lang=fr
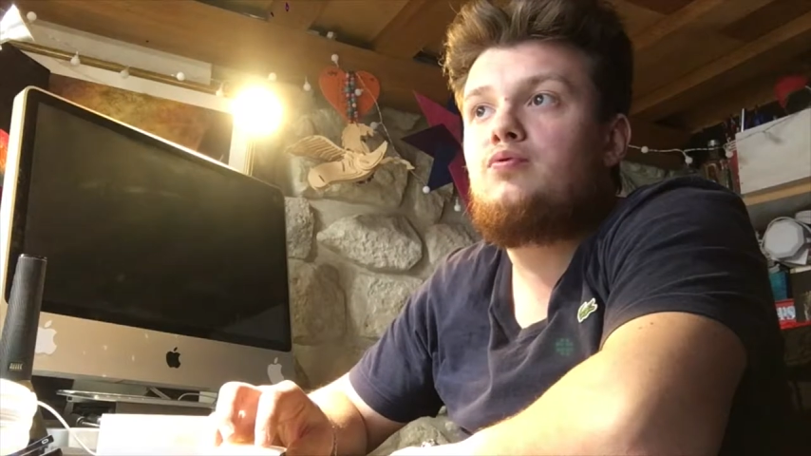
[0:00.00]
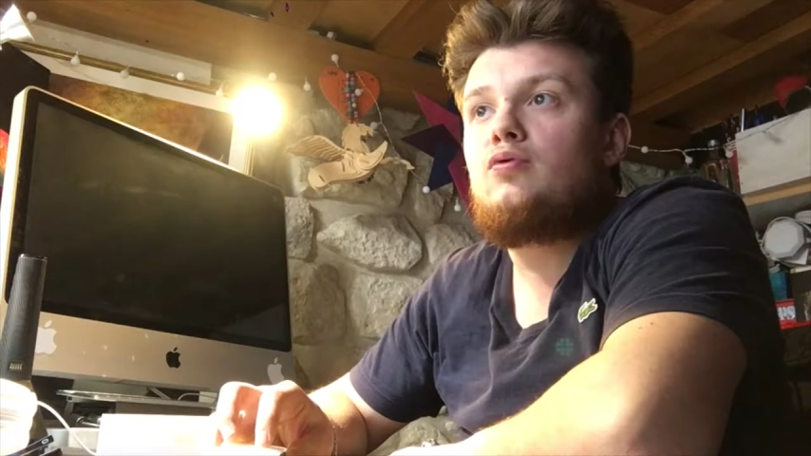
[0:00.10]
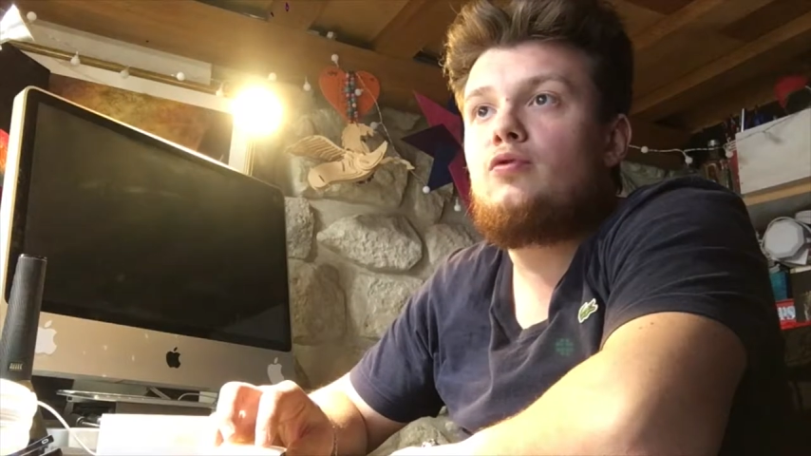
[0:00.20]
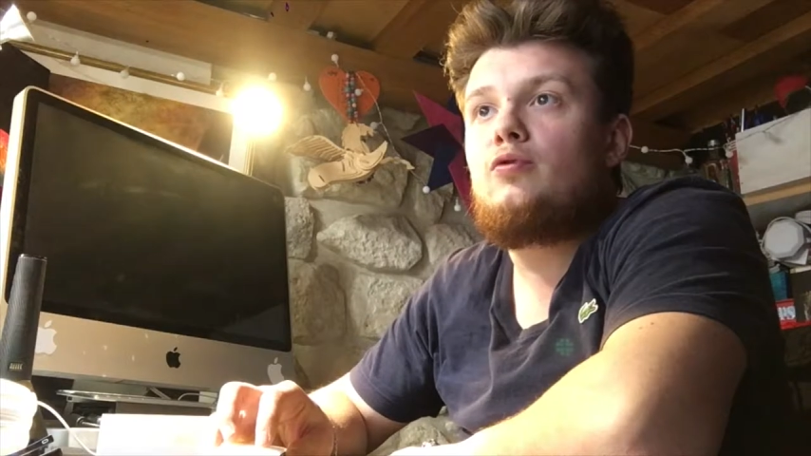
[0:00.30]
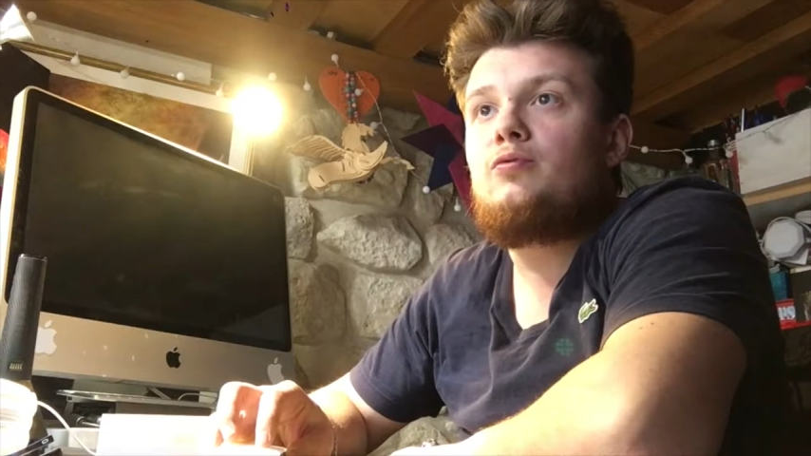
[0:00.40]

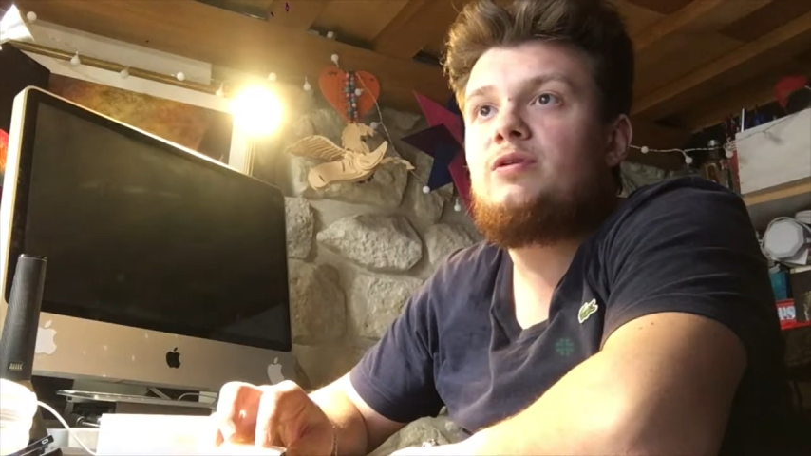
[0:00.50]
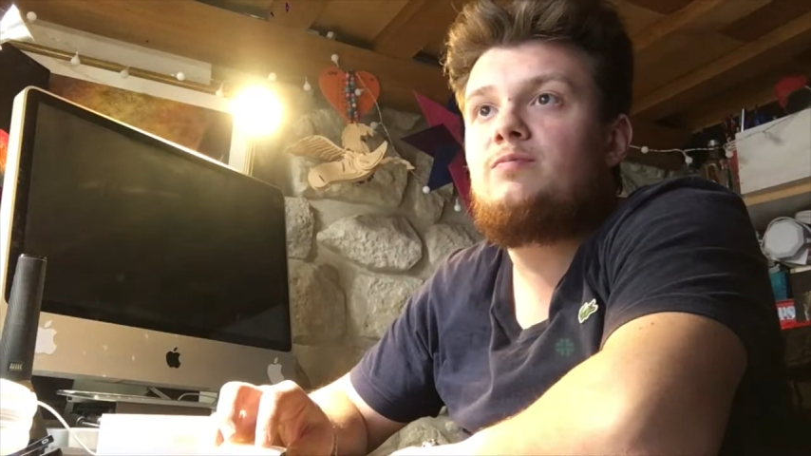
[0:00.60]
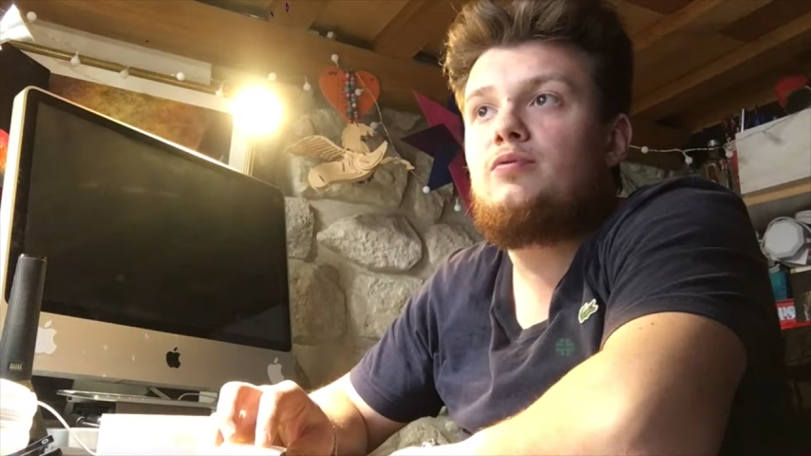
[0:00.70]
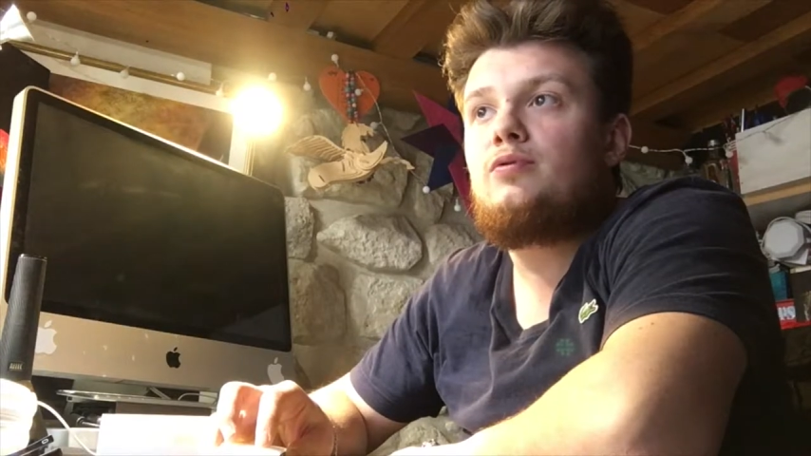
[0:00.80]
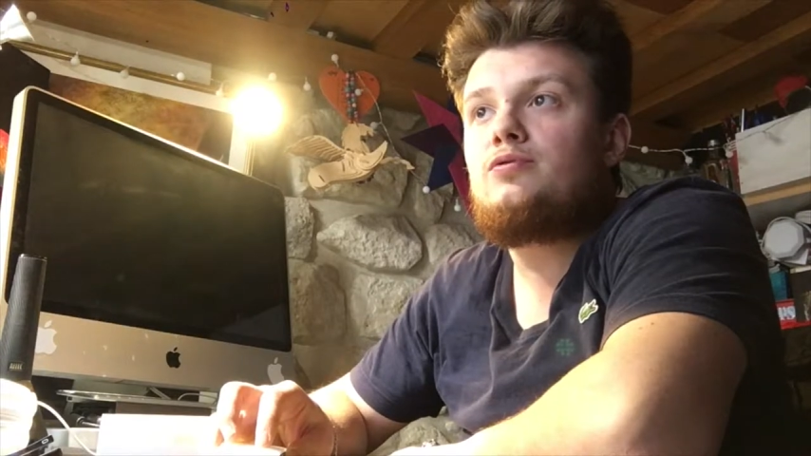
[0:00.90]
pour le
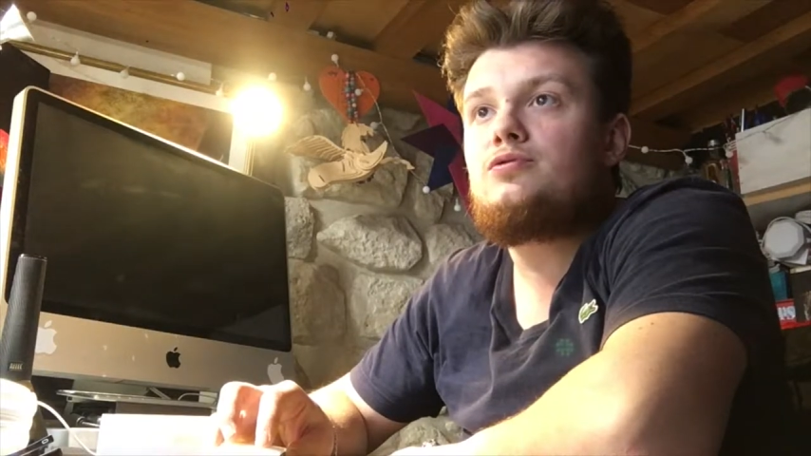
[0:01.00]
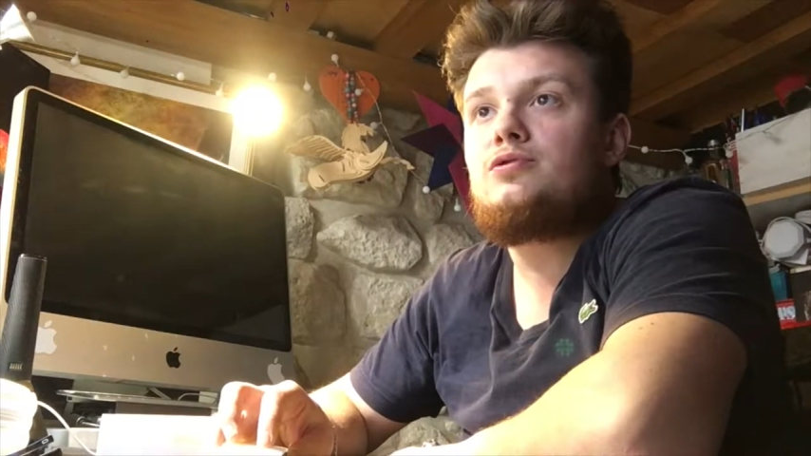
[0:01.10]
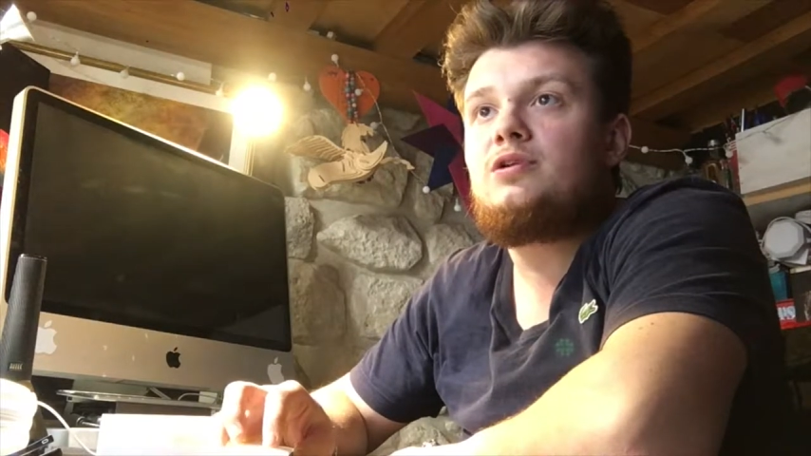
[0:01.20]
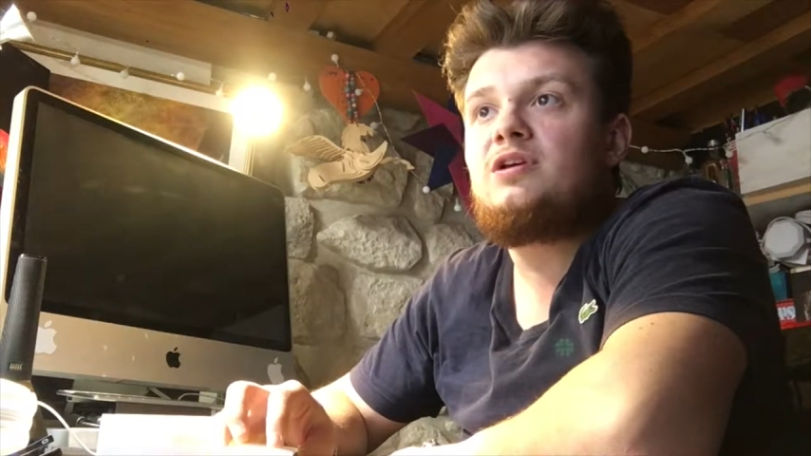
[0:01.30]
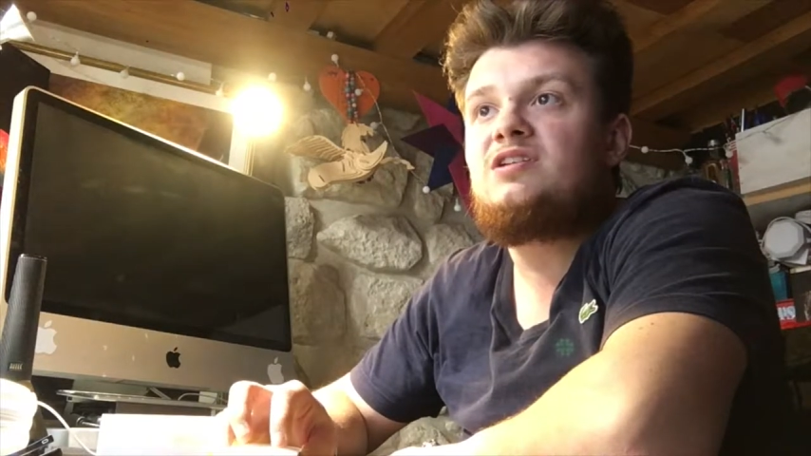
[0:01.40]
8
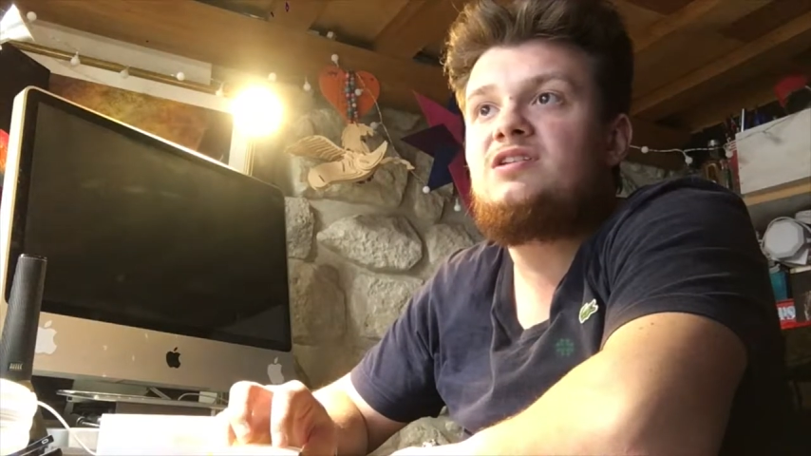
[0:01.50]
Plus et,